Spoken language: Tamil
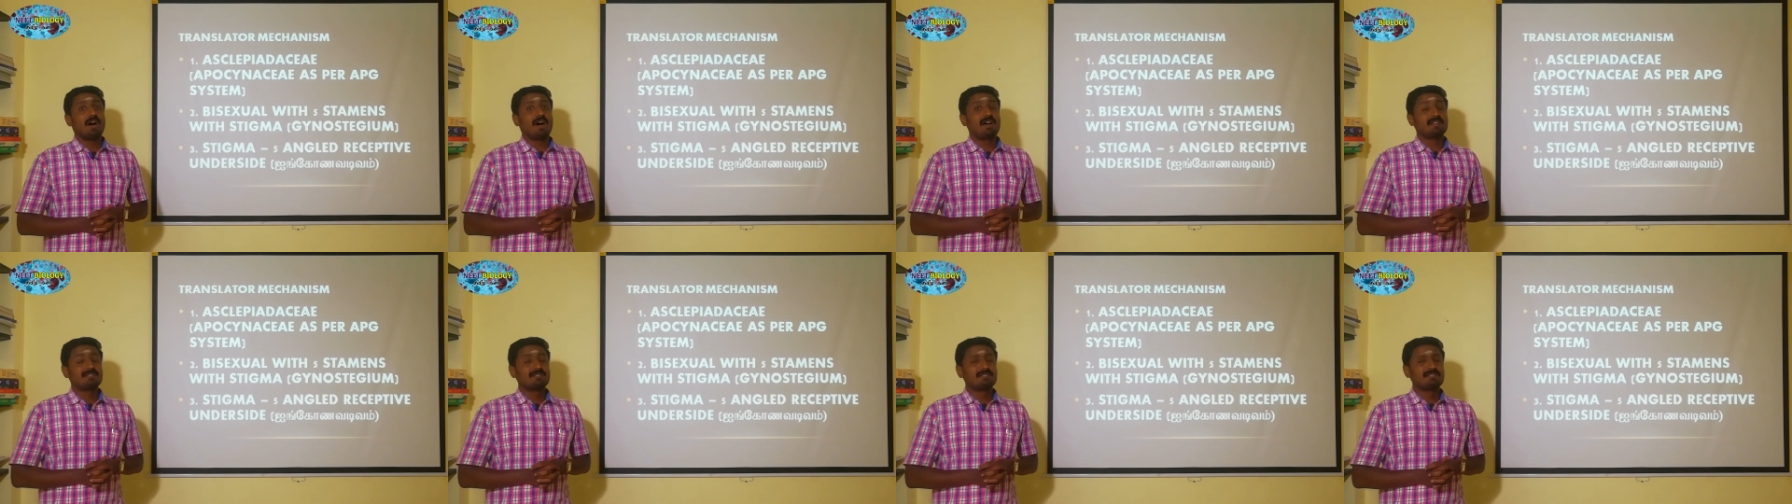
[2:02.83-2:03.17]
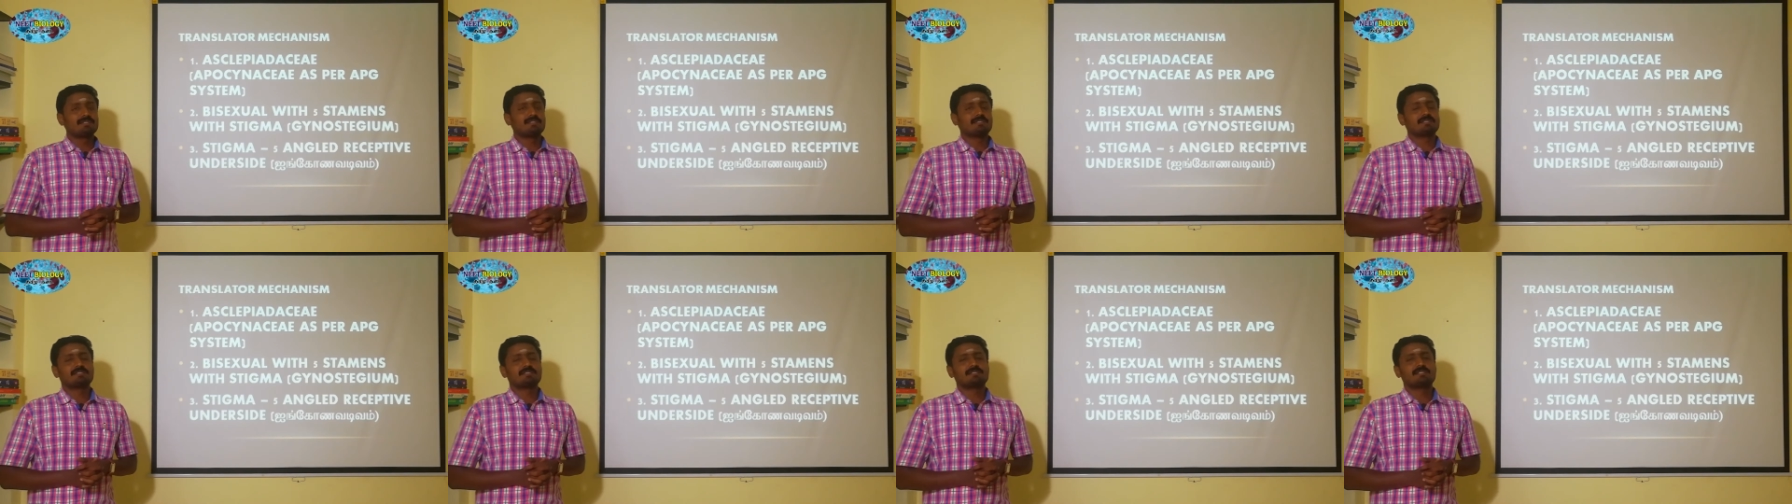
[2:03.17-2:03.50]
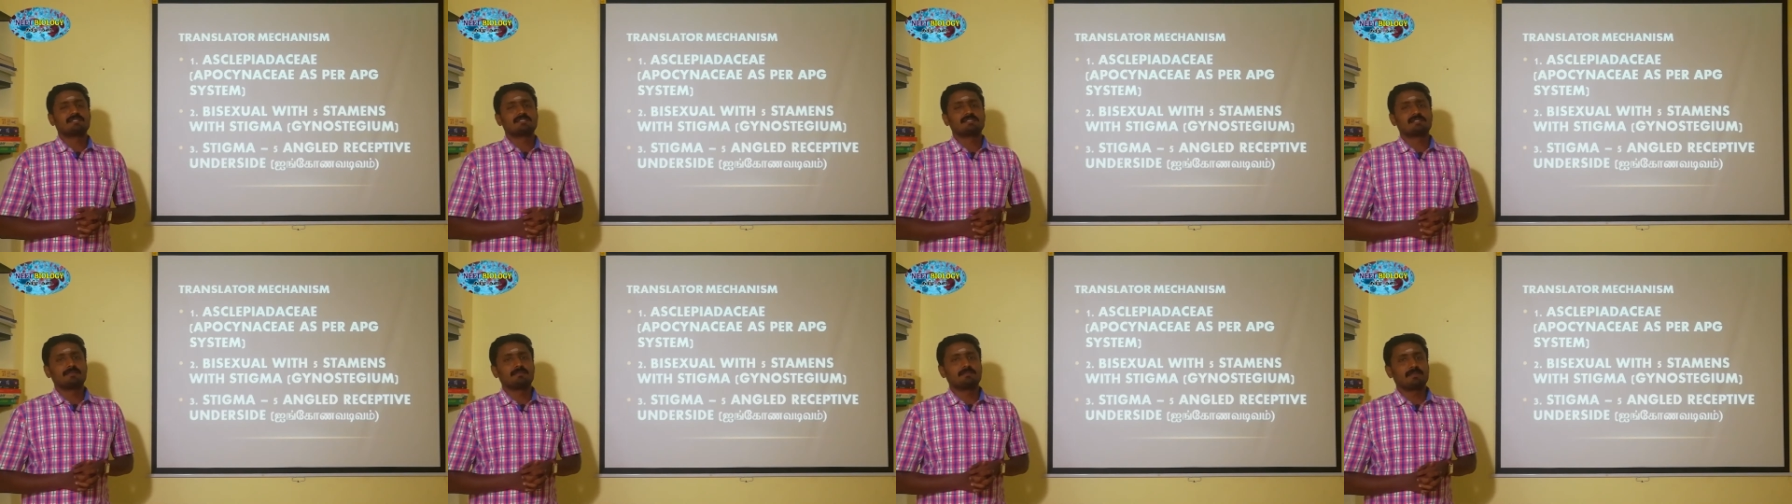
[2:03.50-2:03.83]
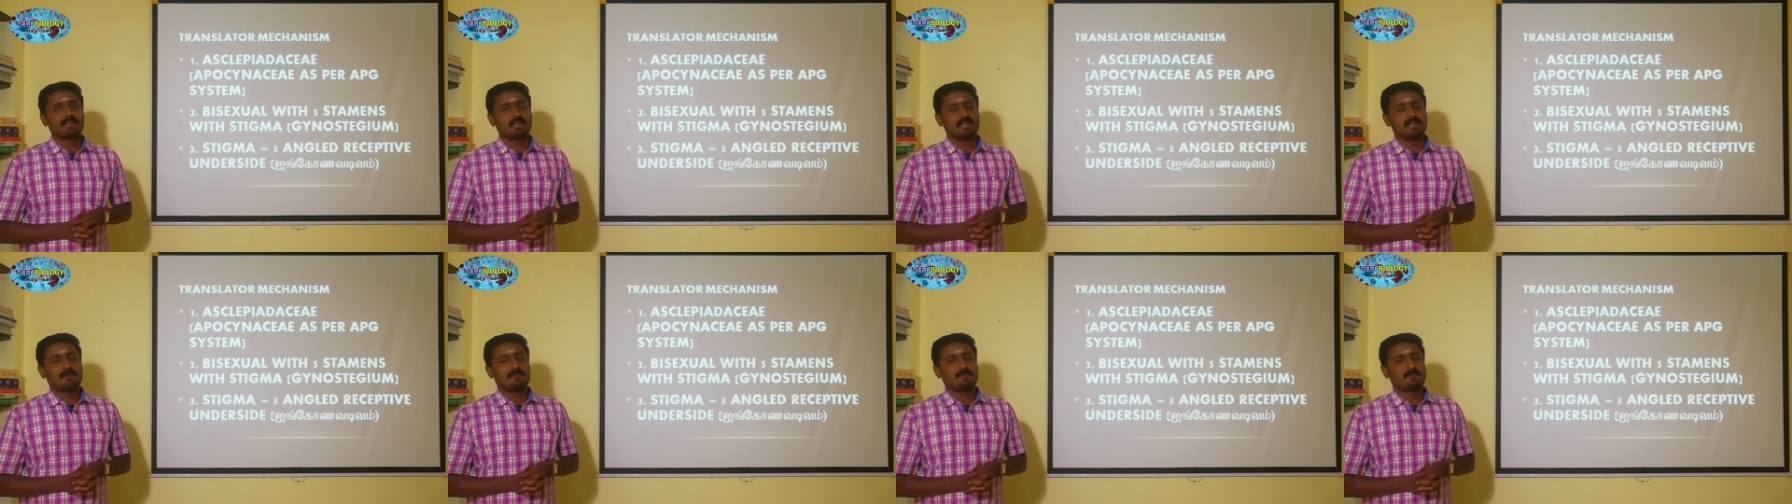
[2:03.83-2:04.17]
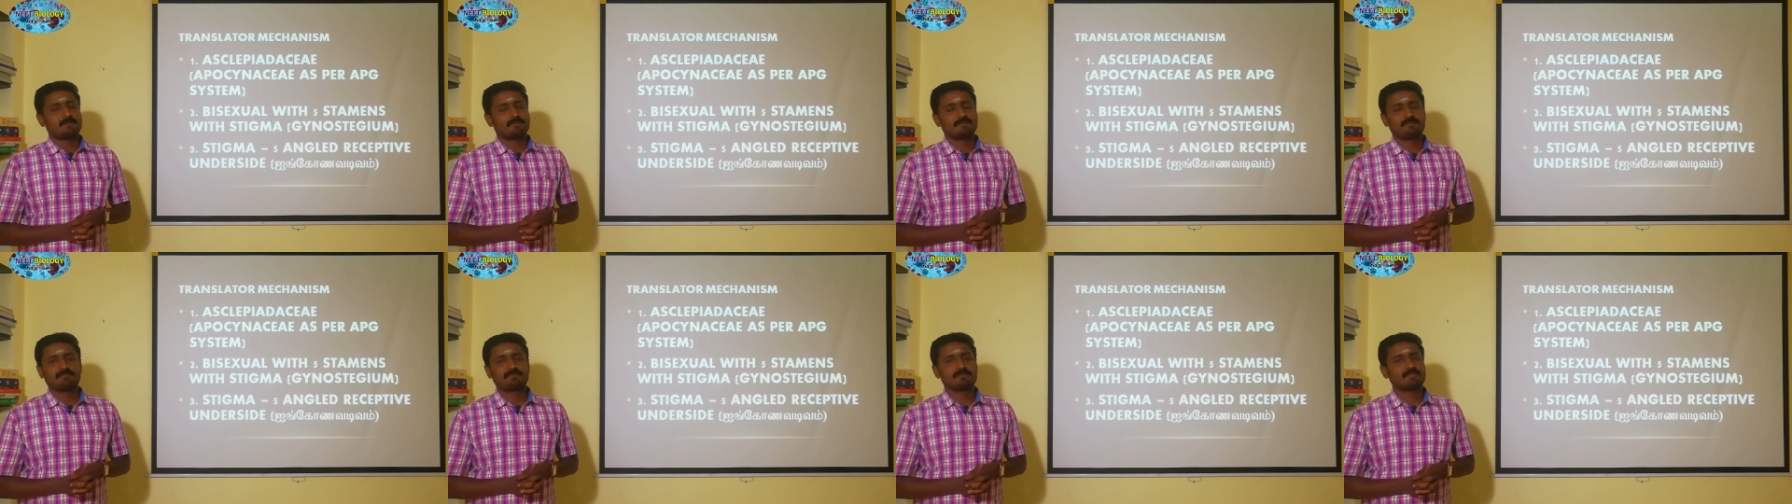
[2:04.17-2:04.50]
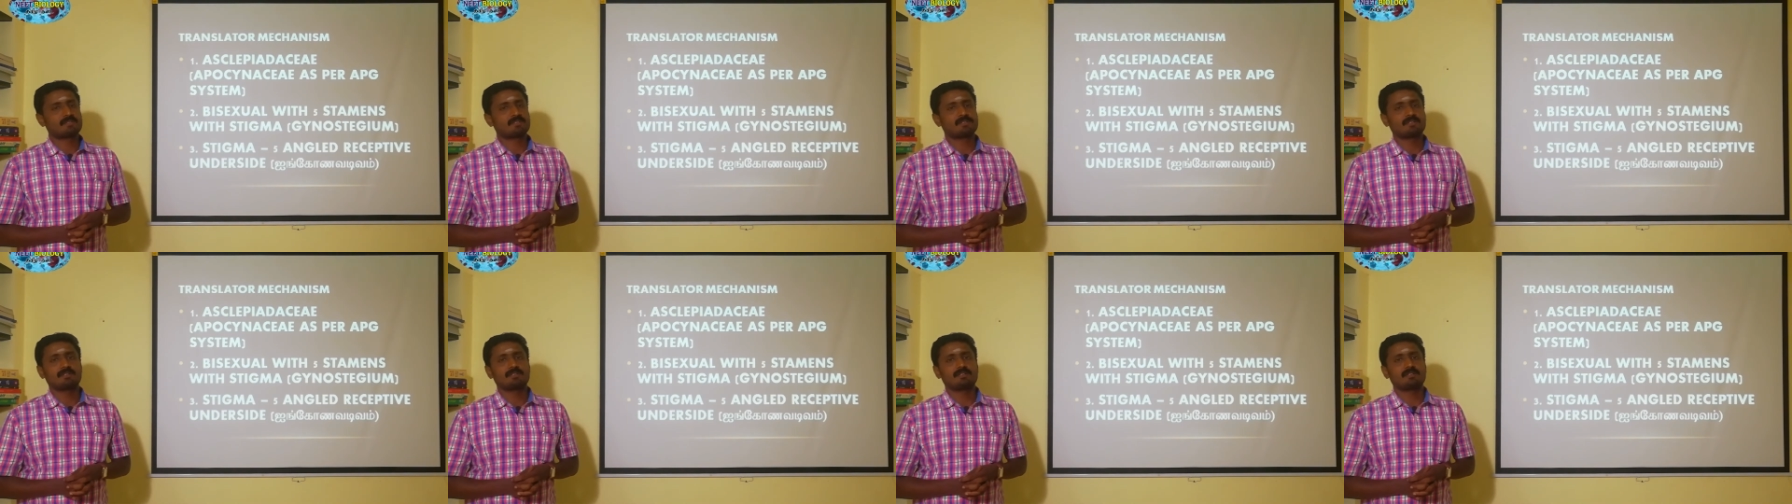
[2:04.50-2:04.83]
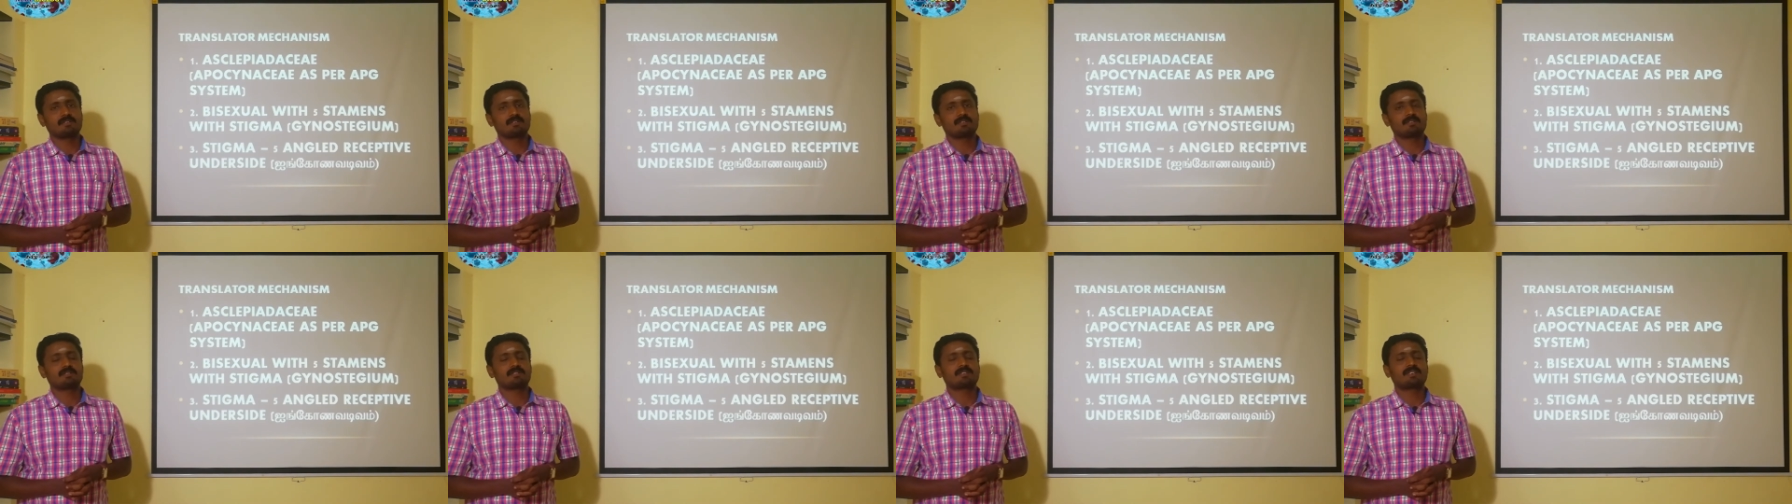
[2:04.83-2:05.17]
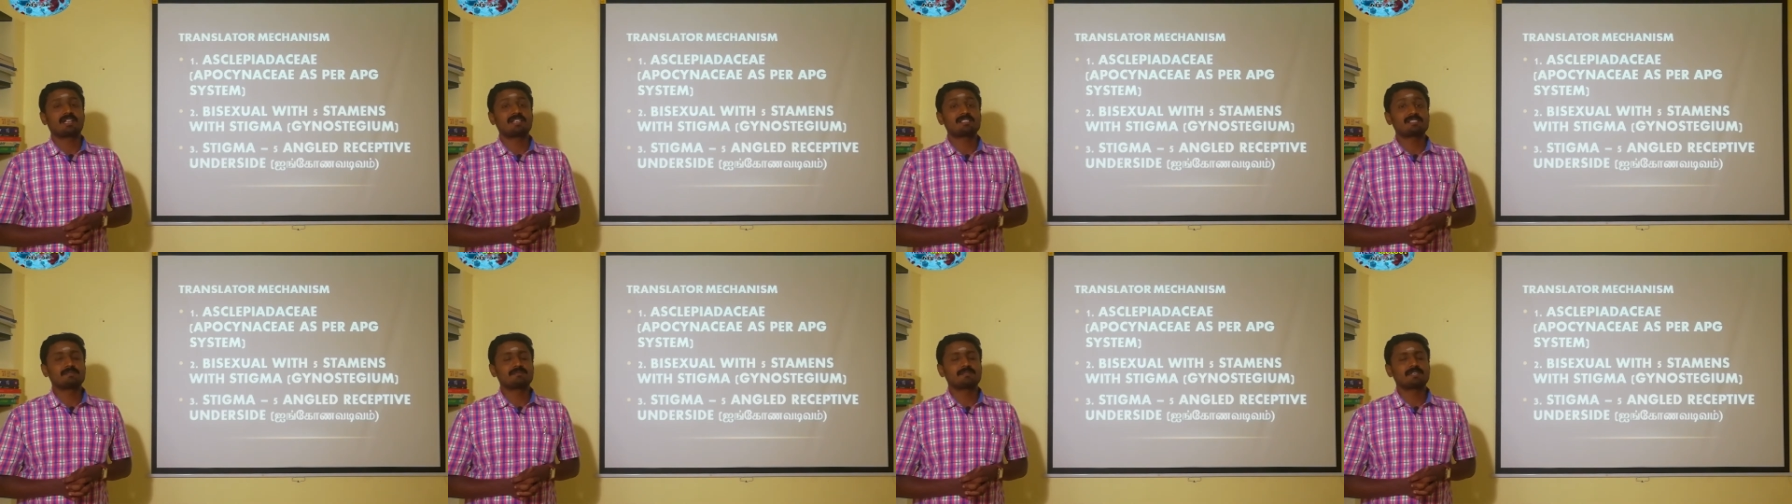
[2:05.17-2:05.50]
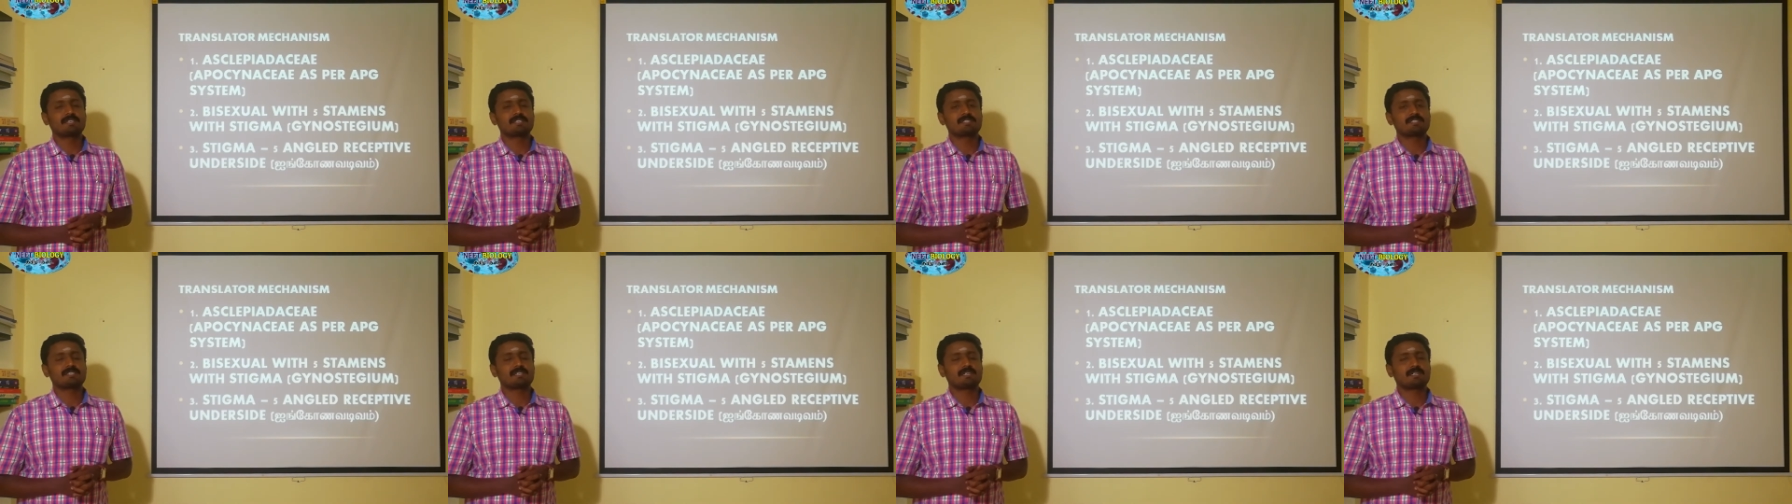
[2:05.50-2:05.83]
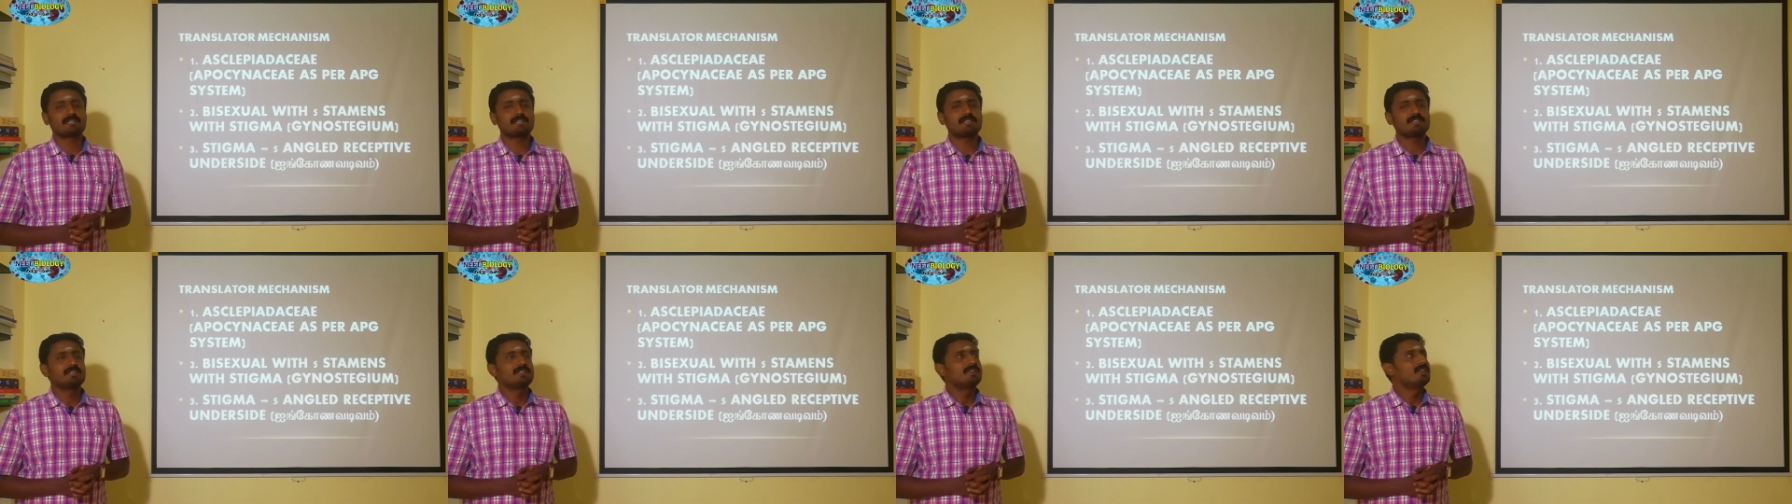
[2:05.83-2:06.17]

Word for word: அந்த சிஸ்டம் படி கிளாஸிஃபிகேஷனில்